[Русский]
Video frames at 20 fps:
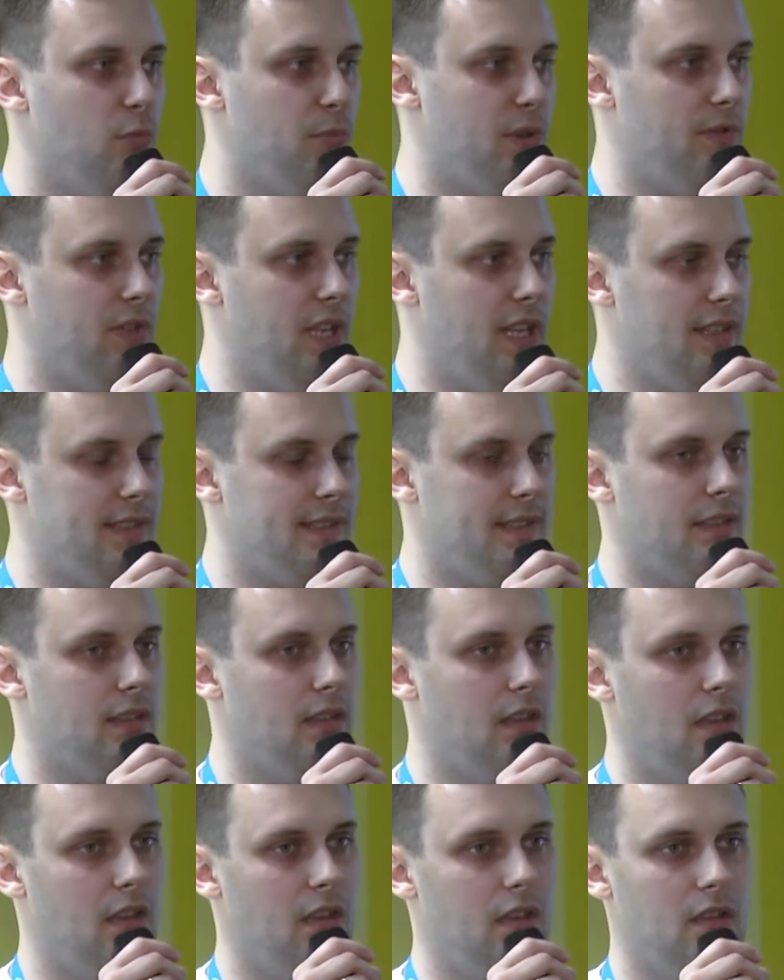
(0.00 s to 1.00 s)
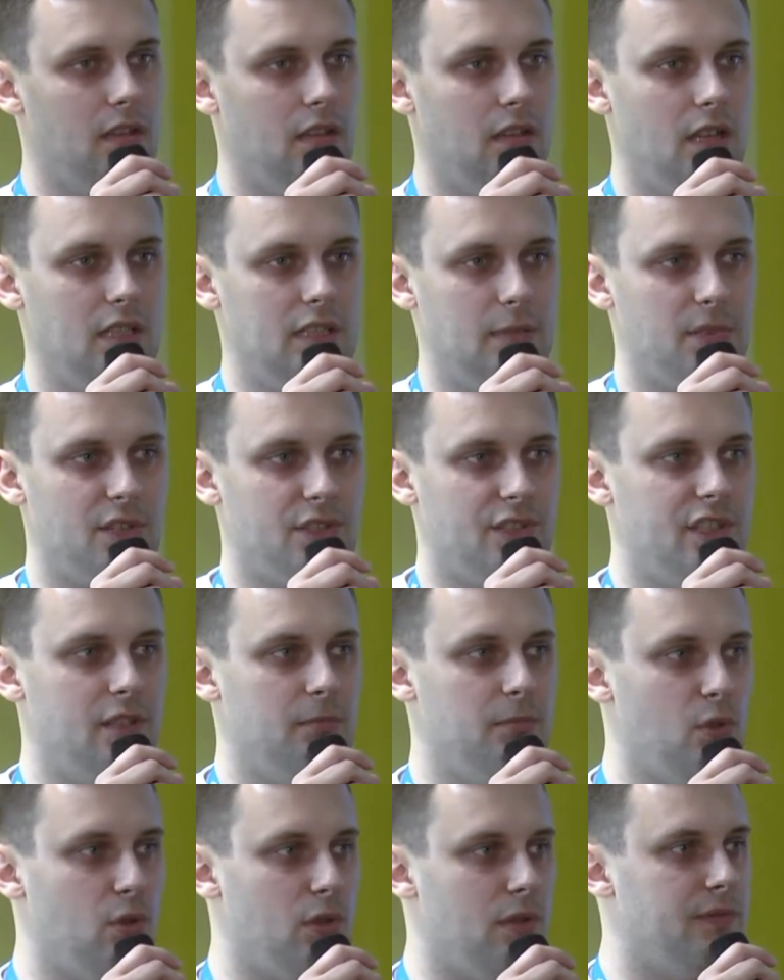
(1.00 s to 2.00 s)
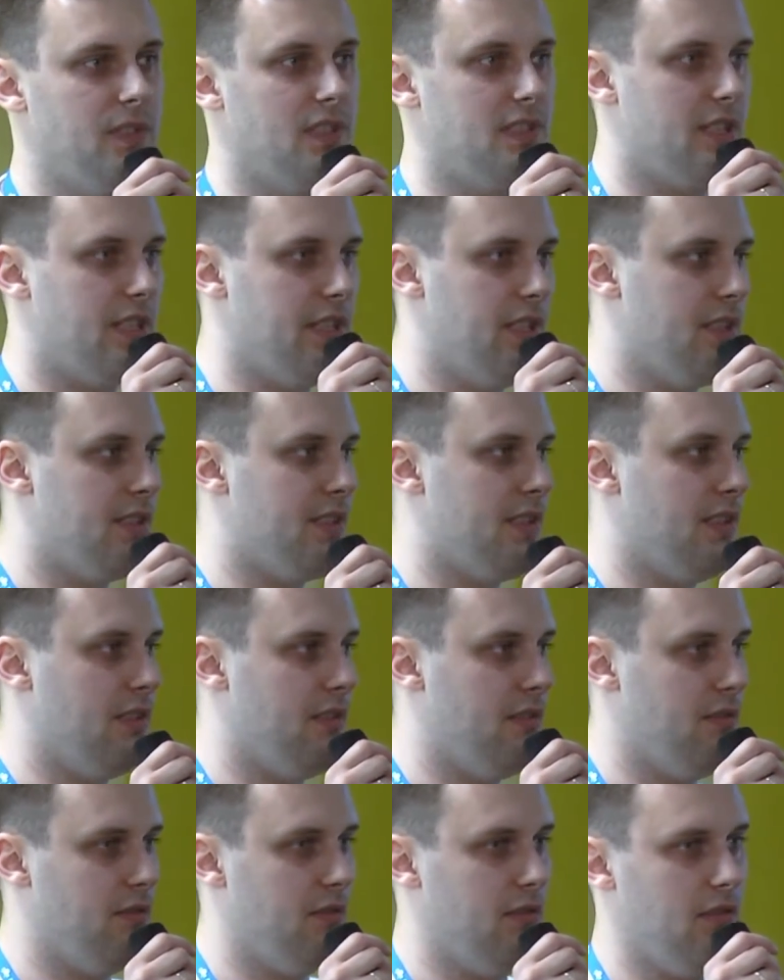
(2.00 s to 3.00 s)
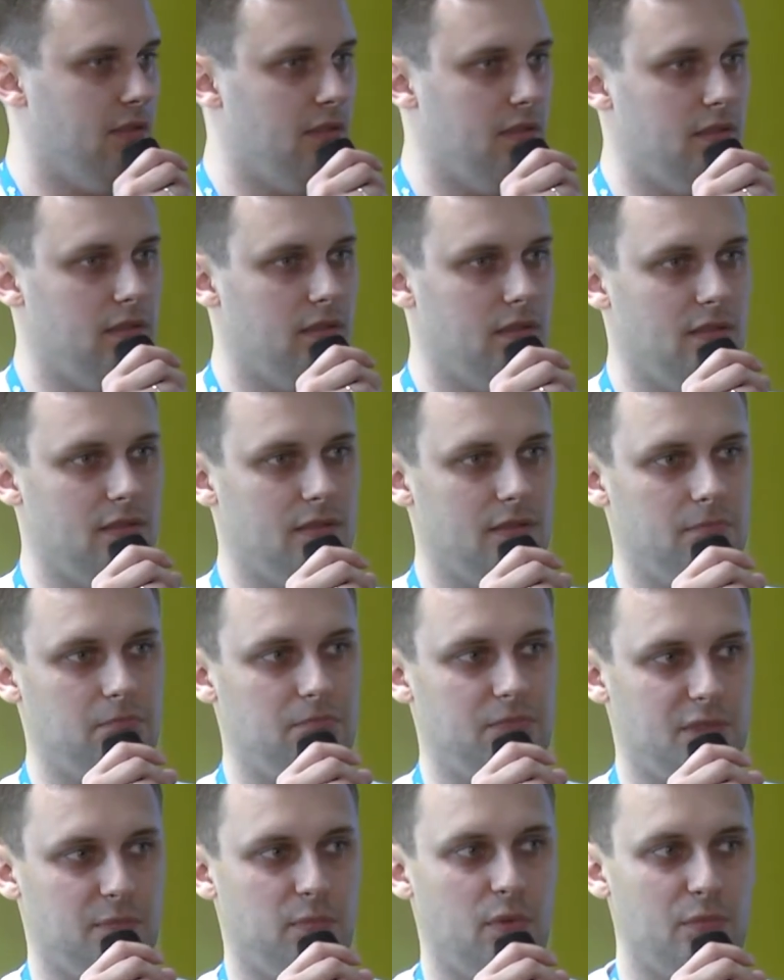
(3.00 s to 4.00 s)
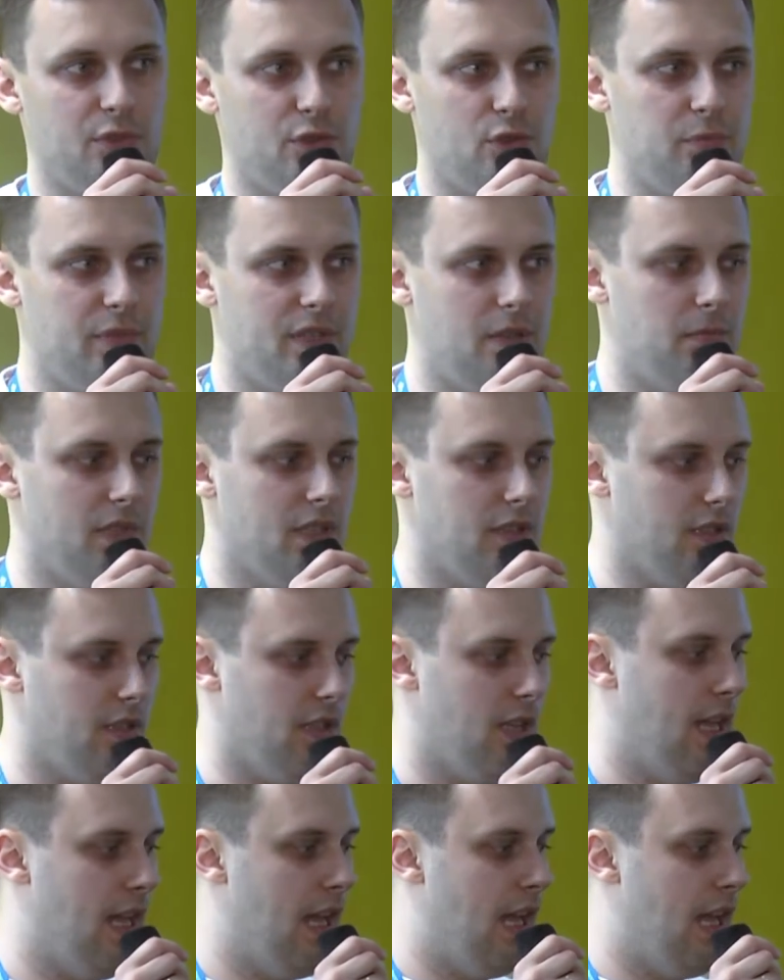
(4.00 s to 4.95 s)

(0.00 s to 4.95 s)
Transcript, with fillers: управлять э, отображением блоков на странице с помощью переменных.